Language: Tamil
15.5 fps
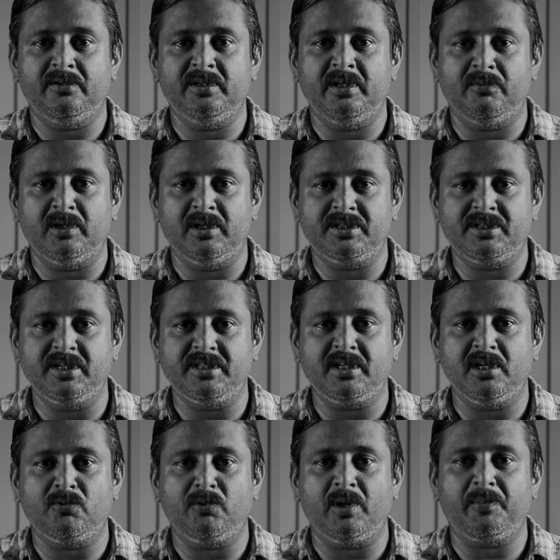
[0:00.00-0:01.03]
அது அவங்களுக்கு
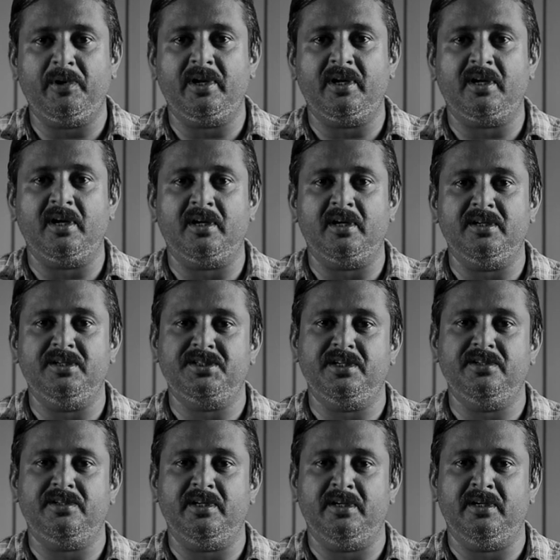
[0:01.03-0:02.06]
சிகிச்சையில் குறைபாடு இருக்காங்கிறது
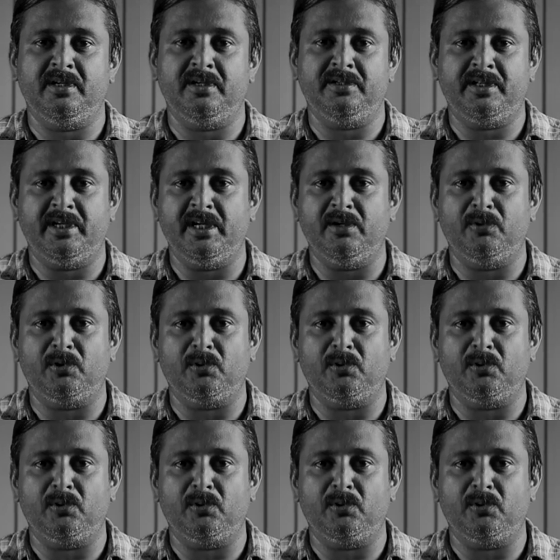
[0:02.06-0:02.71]
நிச்சயம் தெரிய